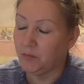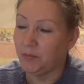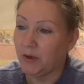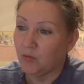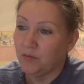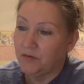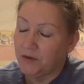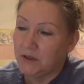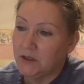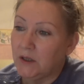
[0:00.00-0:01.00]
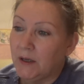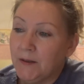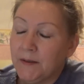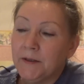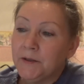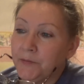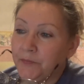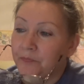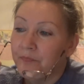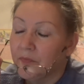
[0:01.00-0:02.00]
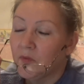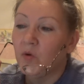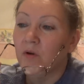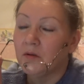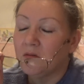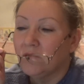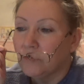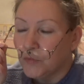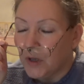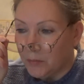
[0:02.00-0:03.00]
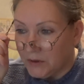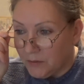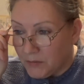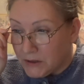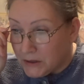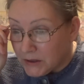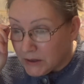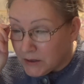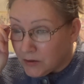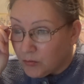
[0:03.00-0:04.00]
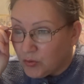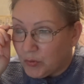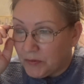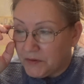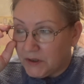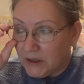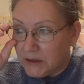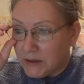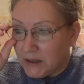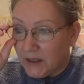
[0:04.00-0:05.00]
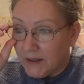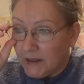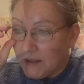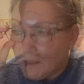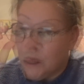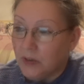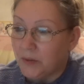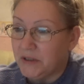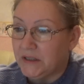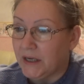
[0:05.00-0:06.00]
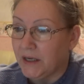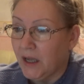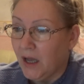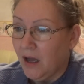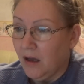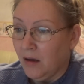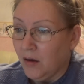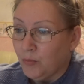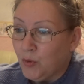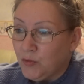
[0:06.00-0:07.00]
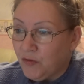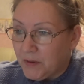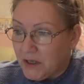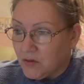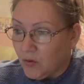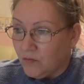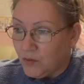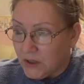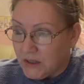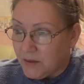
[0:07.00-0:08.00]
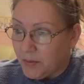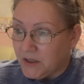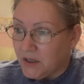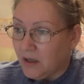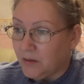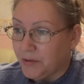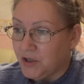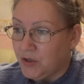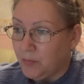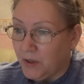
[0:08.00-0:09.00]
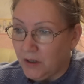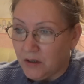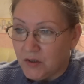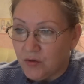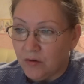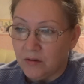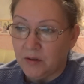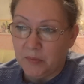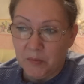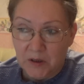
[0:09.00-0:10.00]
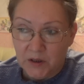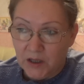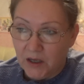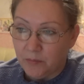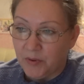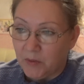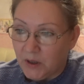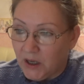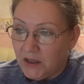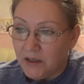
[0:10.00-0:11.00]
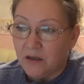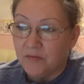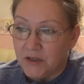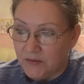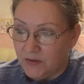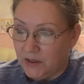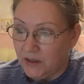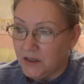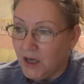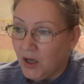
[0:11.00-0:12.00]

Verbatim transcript: пару мне вкатила. Но у меня об этом есть рассказы, не буду повторяться. Вот такой комментарий. Помню, в подростковом возрасте протирала прыщи перекисью, это помогла, помогало их высветлить.